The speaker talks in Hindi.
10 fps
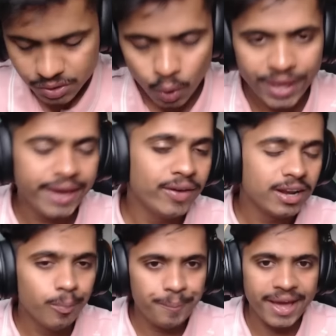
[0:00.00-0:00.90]
सो ही
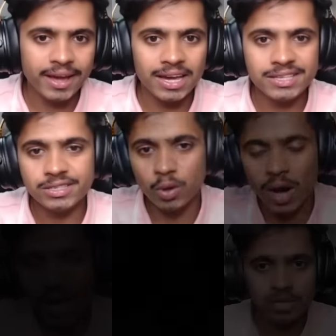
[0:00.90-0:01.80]
वेलकम बैक गाइस तो
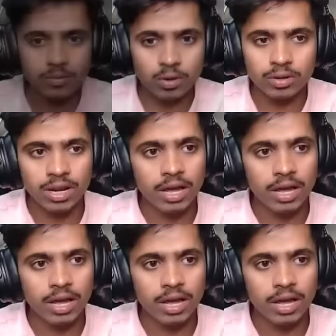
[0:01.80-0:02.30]
आज हम लोग ना